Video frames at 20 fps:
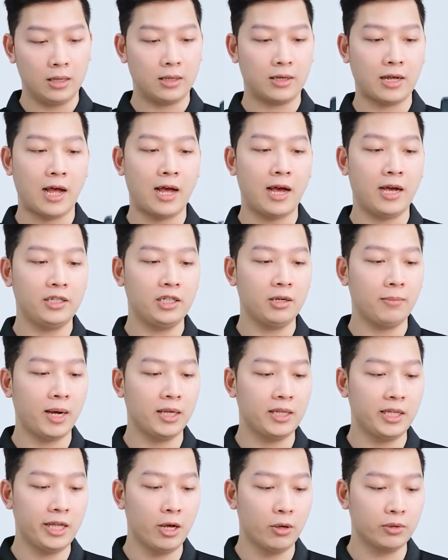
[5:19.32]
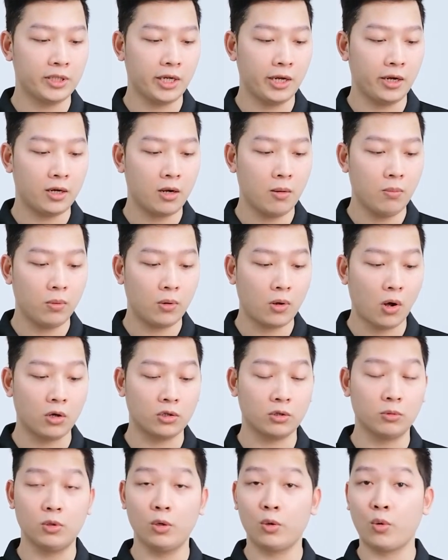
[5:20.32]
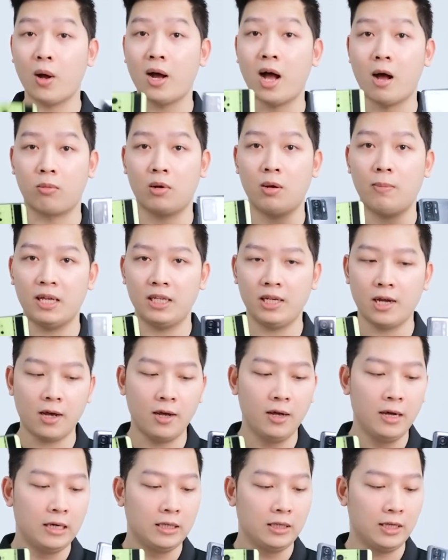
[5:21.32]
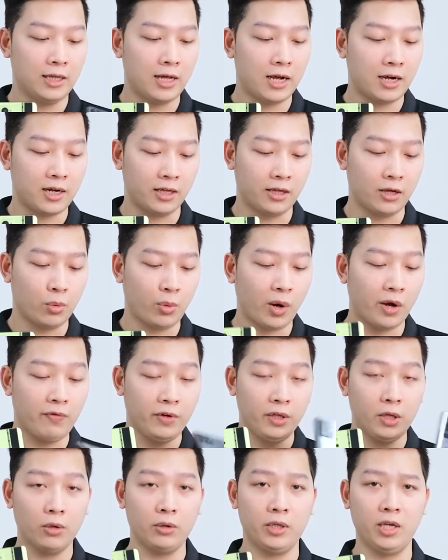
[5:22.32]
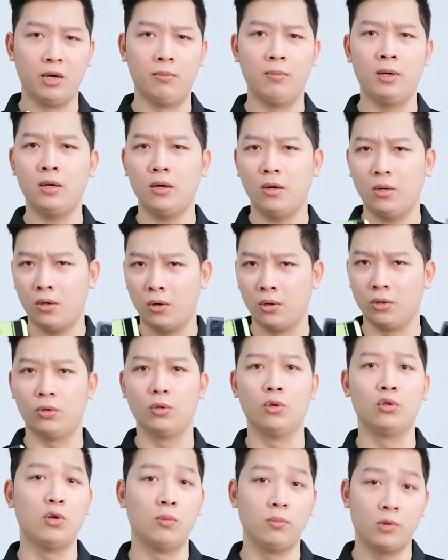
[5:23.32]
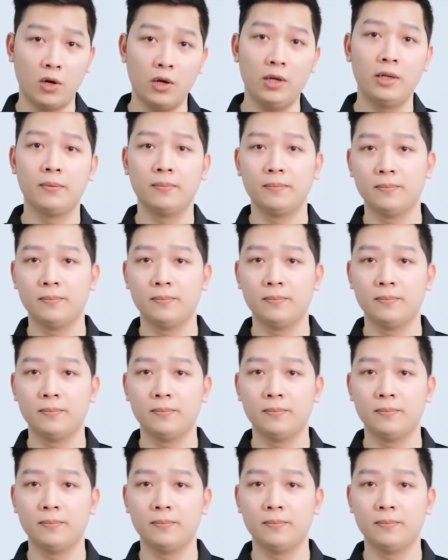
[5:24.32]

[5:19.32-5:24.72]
Cả hai chiếc máy thì đều sẽ không có chống rung quang học các bạn nhé nên là khả năng quay video thì ở mức ổn đủ dùng thôi.